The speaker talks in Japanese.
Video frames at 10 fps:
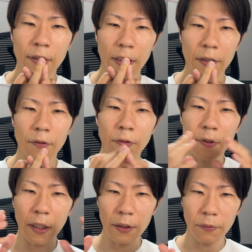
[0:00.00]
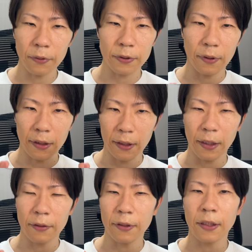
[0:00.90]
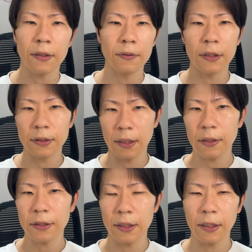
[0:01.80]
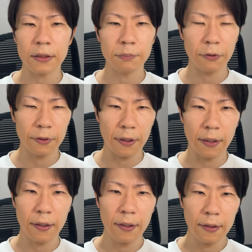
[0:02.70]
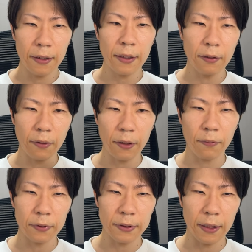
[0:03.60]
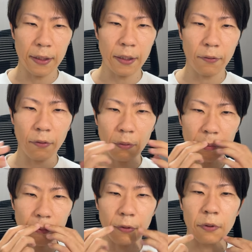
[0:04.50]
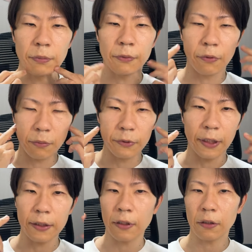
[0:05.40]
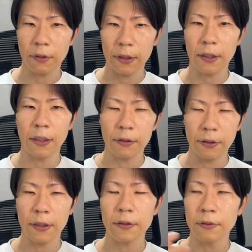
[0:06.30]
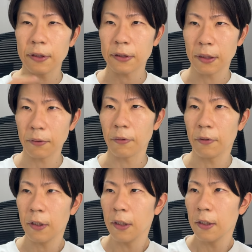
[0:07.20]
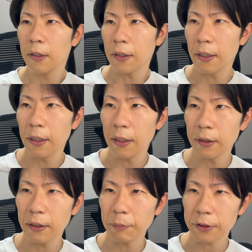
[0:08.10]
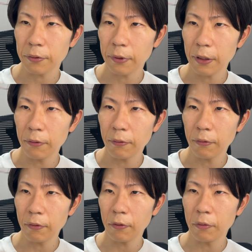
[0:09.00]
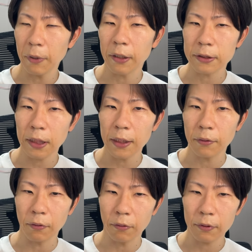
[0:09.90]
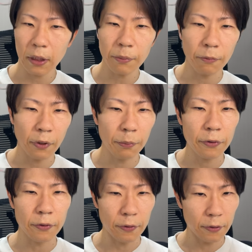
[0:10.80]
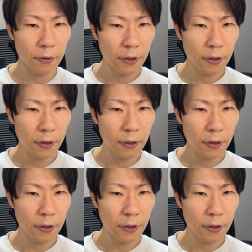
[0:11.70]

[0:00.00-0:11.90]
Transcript: あの6回コースとかで契約できるんですね、ヒゲ脱毛って。で、6回コースで、えここの部分、この部分、この部分でいくらとかで契約できるんですけど、えで、今それを、まあ、最後、多分これ僕、